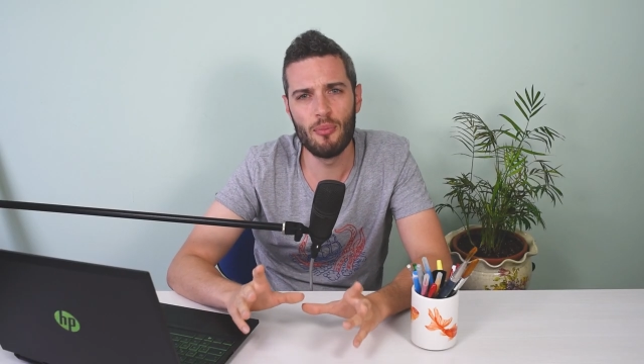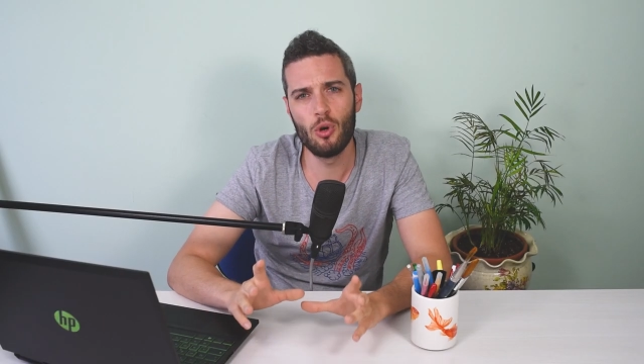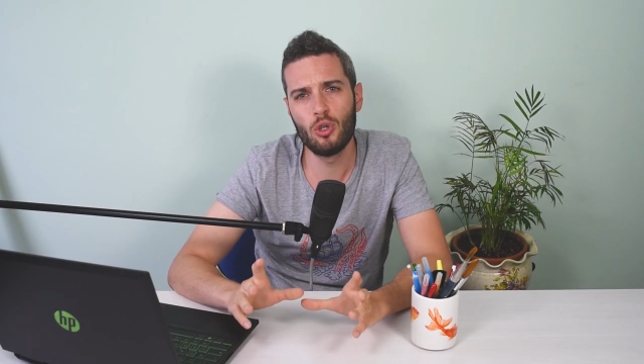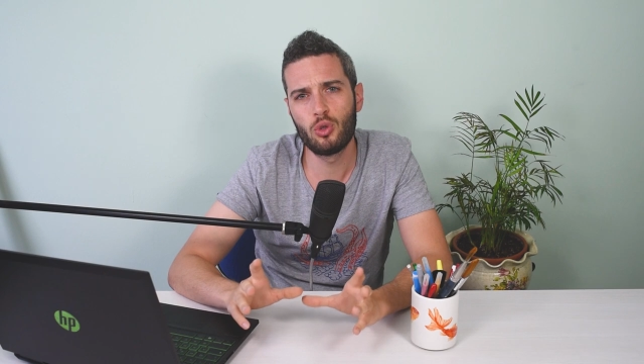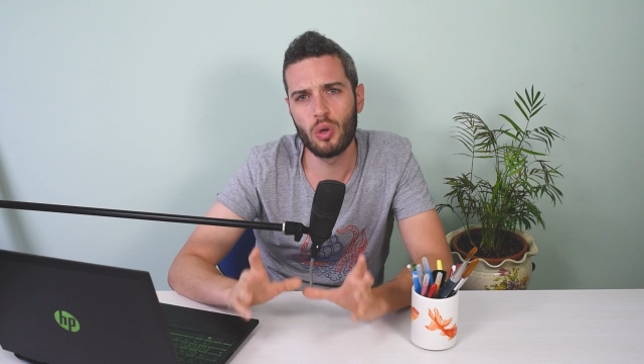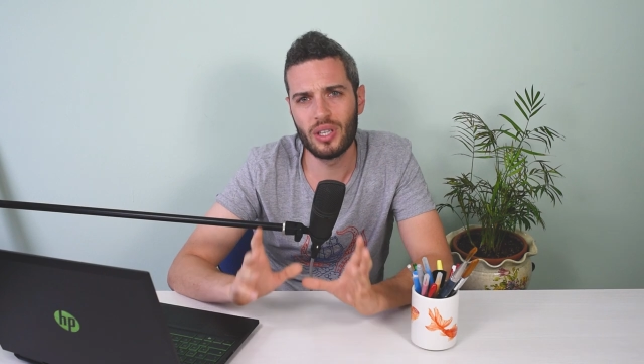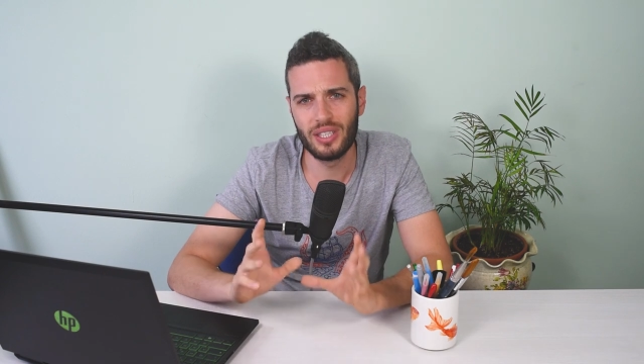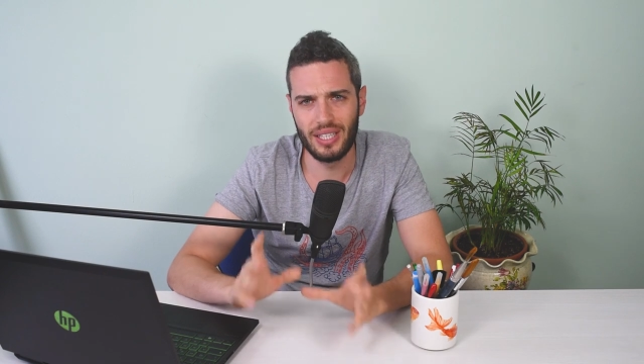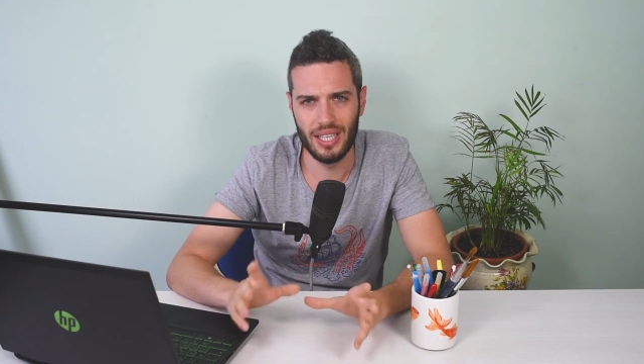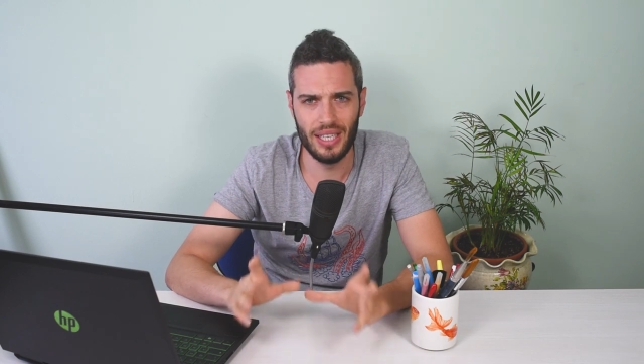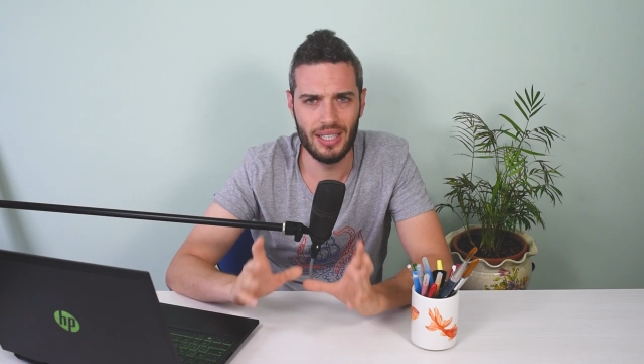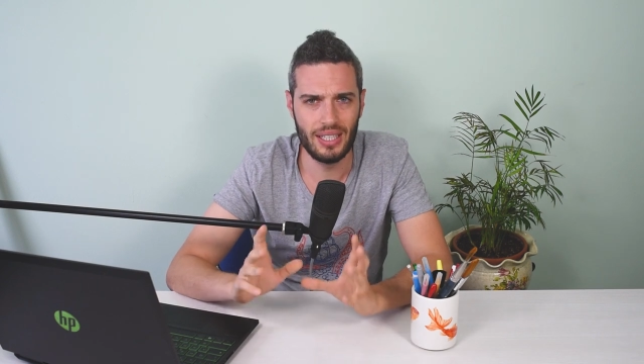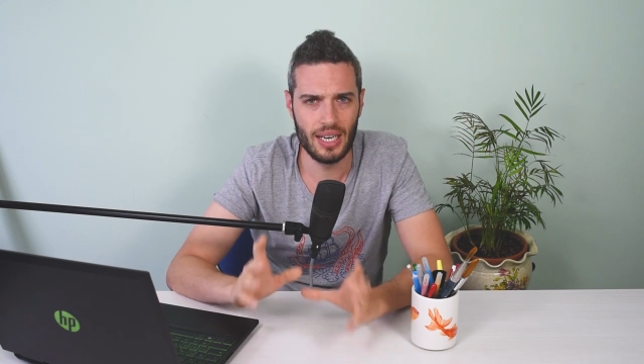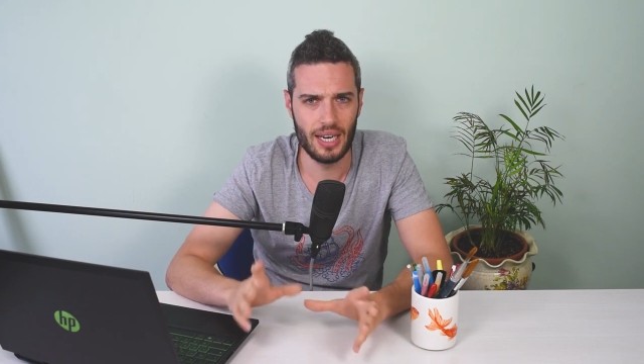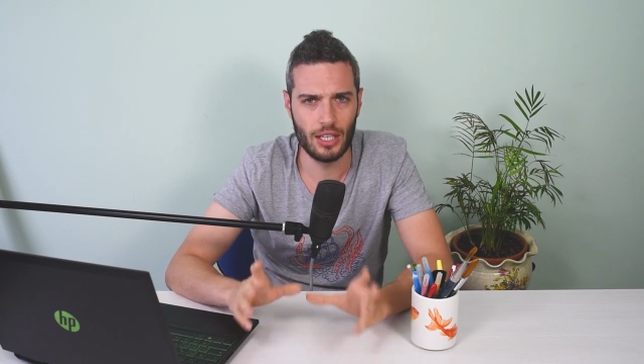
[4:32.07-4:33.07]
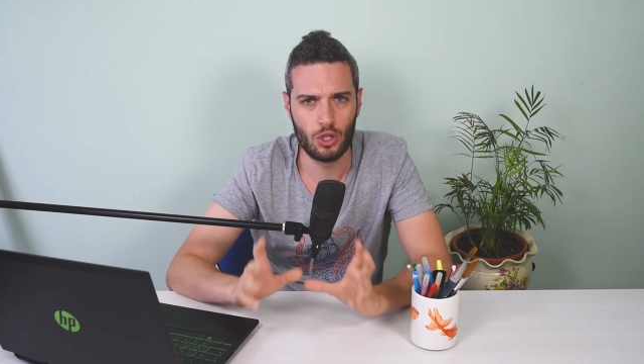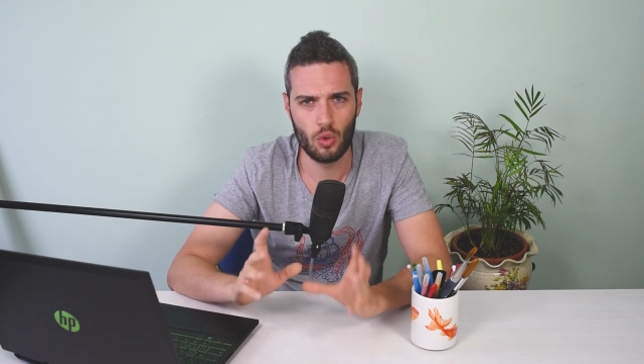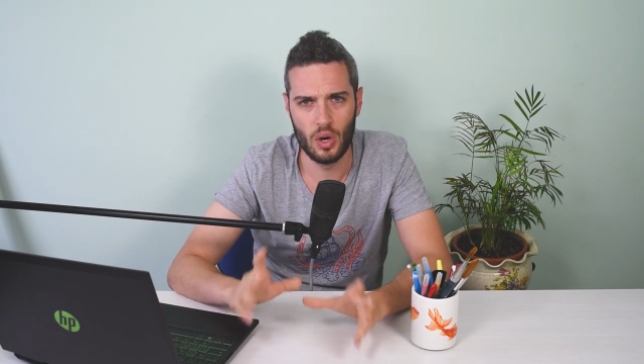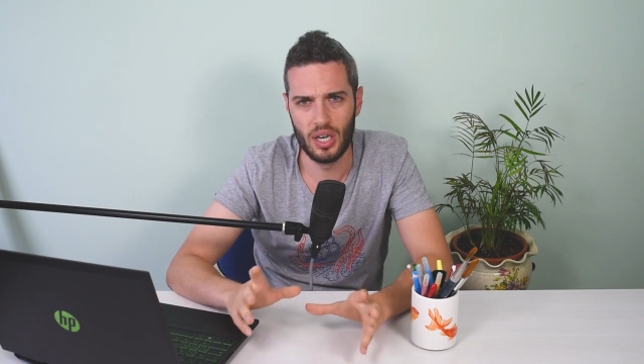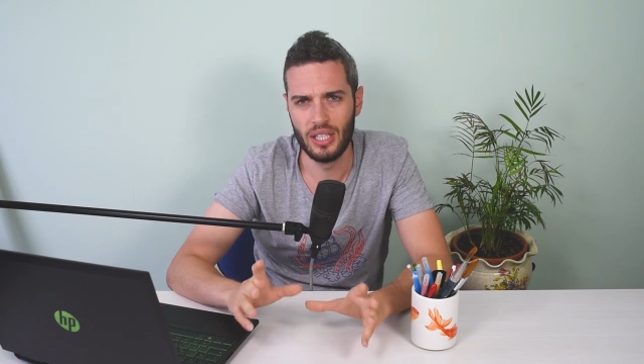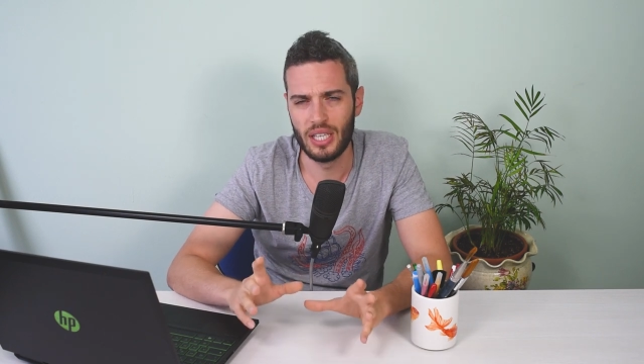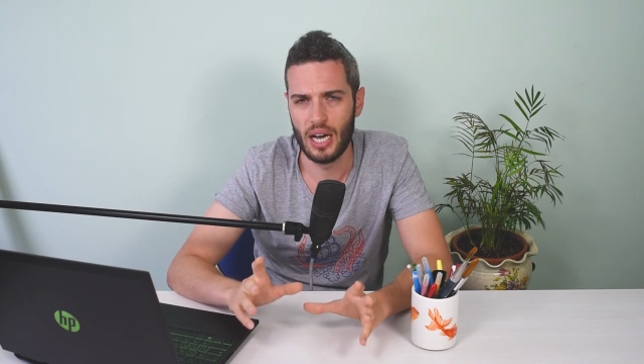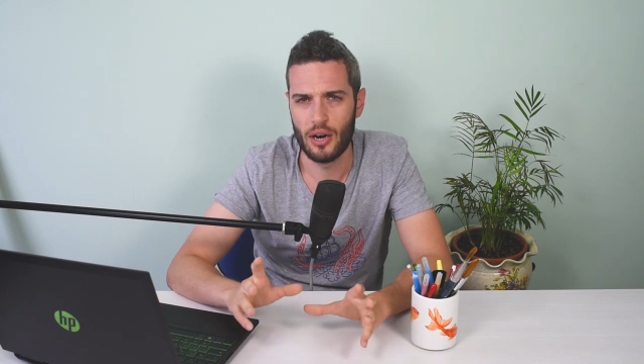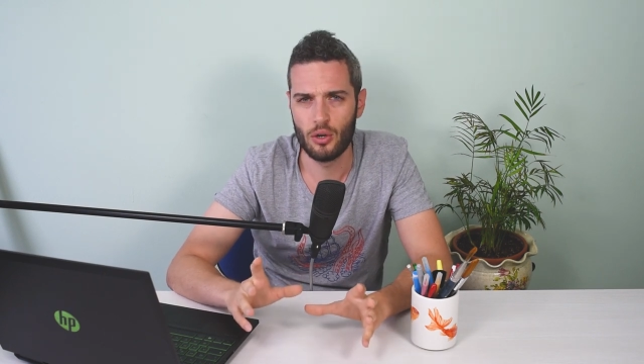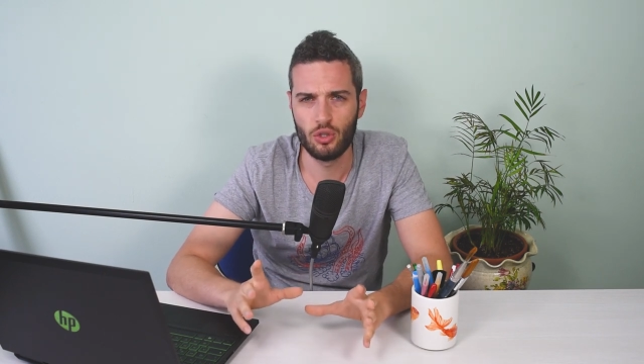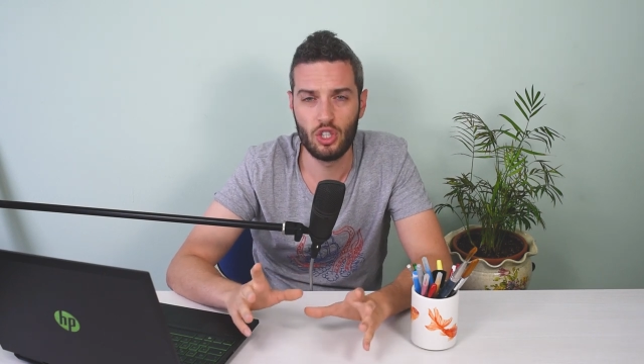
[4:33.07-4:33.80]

e molto attenti all'attualità,